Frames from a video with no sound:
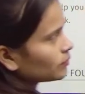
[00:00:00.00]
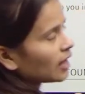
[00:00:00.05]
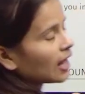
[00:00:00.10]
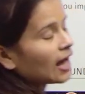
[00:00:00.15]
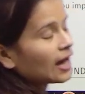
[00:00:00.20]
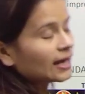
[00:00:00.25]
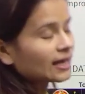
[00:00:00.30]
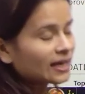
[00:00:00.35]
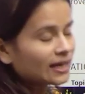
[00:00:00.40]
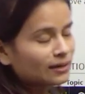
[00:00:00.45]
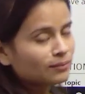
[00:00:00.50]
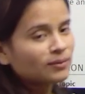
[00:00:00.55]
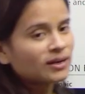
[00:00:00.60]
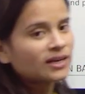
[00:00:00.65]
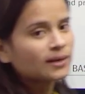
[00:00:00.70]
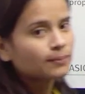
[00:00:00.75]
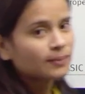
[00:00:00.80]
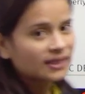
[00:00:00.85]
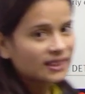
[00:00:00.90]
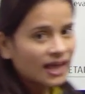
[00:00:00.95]
अगेन
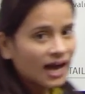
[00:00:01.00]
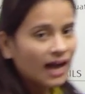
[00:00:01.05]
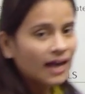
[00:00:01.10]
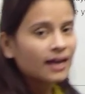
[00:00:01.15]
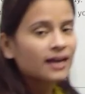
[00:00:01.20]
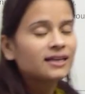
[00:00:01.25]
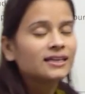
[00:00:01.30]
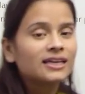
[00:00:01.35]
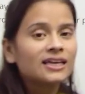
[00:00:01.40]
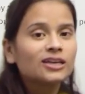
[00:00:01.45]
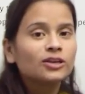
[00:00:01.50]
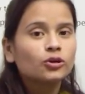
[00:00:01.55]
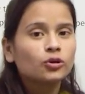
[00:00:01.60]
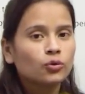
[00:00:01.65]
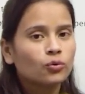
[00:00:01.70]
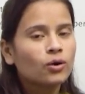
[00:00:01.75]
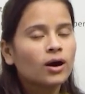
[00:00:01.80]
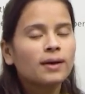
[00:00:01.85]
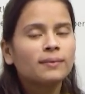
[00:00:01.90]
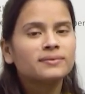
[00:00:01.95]
मैंने बताया कि
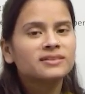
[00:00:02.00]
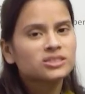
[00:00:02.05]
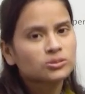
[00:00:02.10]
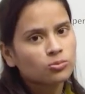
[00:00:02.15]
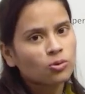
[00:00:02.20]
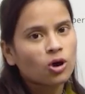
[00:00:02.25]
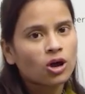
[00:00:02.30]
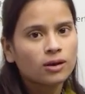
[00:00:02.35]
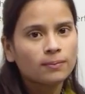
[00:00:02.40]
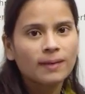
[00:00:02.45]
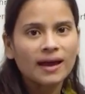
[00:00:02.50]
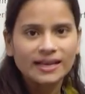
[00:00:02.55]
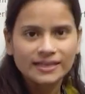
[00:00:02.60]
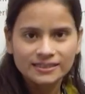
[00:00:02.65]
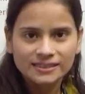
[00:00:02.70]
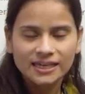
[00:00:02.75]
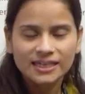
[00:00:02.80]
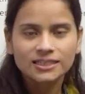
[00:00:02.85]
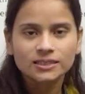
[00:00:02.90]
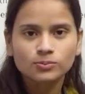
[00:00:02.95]
क्यों हम स्मॉल बैच
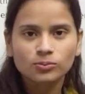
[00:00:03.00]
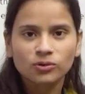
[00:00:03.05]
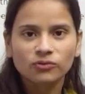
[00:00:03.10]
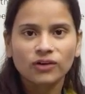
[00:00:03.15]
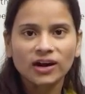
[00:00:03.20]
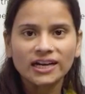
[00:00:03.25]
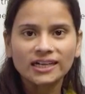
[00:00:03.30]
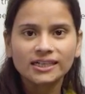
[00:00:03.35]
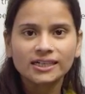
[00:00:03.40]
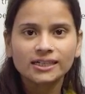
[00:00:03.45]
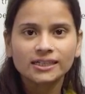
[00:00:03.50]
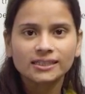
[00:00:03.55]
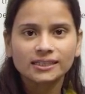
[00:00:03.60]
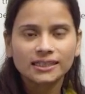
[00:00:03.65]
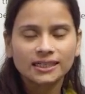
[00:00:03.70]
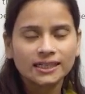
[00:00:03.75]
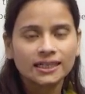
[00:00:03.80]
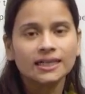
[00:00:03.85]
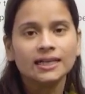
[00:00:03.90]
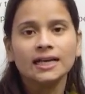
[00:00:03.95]
साइज प्रोवाइड करते
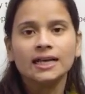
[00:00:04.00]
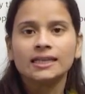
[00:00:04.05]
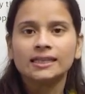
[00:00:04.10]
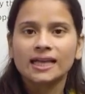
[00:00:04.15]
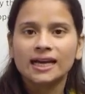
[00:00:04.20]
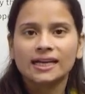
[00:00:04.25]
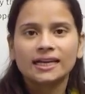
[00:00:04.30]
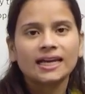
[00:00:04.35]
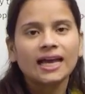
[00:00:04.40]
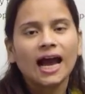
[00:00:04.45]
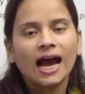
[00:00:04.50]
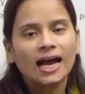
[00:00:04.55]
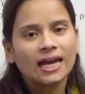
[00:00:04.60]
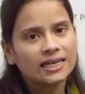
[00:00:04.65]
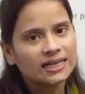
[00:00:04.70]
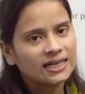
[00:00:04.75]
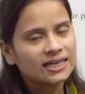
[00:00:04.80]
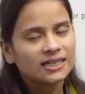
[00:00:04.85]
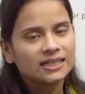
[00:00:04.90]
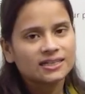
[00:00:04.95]
हैं ताकि
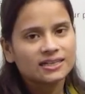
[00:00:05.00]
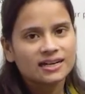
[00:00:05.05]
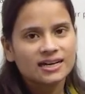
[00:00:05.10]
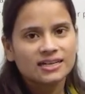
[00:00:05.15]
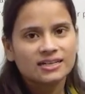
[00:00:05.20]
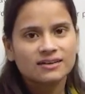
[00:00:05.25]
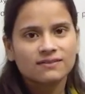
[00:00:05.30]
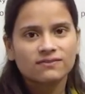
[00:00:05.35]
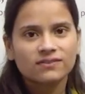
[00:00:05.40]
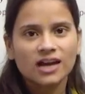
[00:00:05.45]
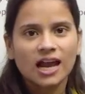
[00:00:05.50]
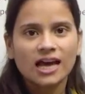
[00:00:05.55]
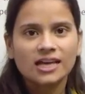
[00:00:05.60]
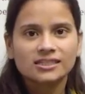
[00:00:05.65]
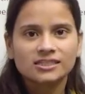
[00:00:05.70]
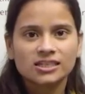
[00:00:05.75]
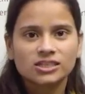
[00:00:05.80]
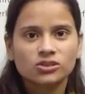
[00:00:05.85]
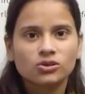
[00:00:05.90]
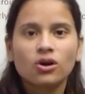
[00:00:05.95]
हाईली इंटरेक्टिव
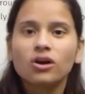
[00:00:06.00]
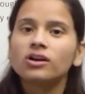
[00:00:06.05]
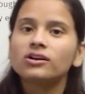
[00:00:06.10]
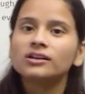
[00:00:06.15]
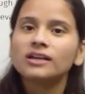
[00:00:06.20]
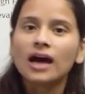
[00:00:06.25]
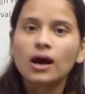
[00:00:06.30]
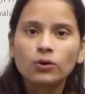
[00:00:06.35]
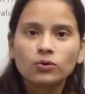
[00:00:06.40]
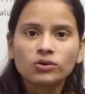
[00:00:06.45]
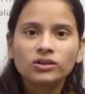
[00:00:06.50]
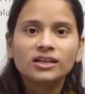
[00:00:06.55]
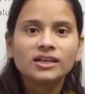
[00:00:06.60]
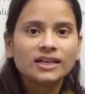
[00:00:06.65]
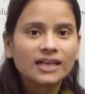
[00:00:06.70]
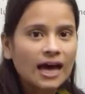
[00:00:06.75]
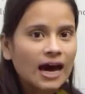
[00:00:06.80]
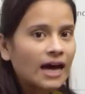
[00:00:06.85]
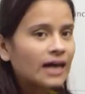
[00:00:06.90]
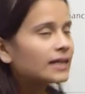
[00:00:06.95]
क्लासेस और डाउट
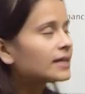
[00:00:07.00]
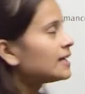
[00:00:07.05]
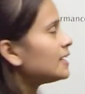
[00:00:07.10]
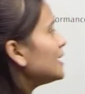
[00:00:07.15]
ना रहे